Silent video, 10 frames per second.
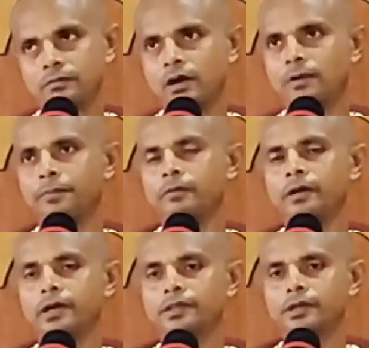মহাপ্রভু
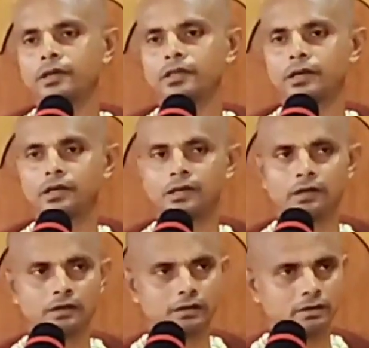এখান থেকে তাকে
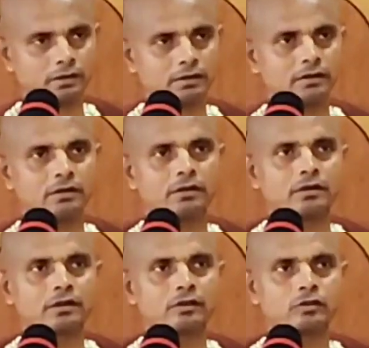
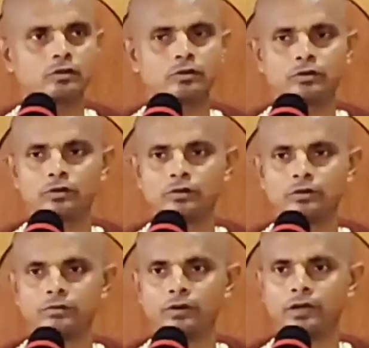কিছু
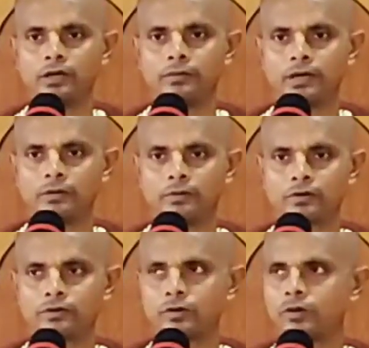বহির্বাস
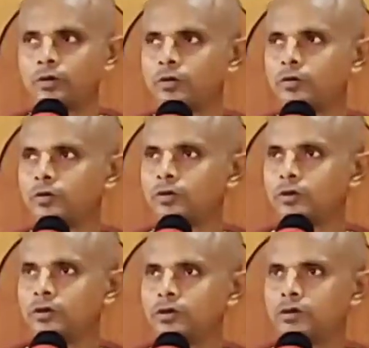বস্ত্র
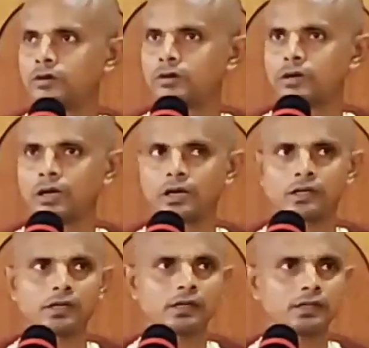আর
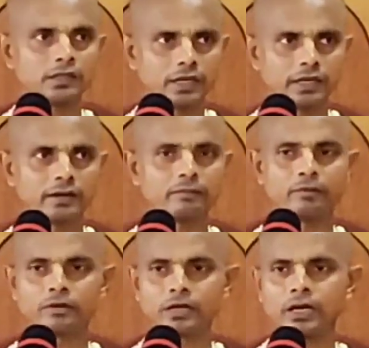কি কি দিলেন
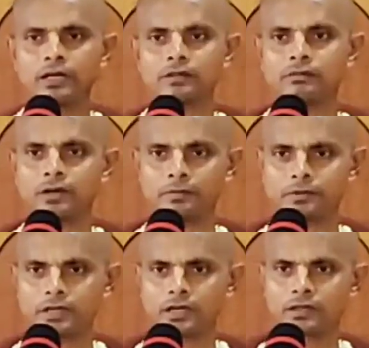প্রসাদ
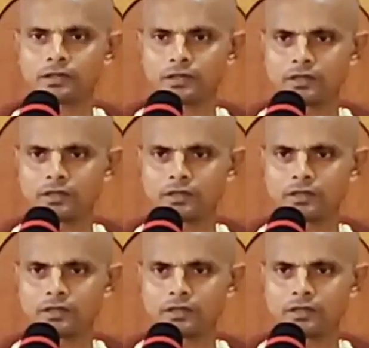মহাপ্রসাদ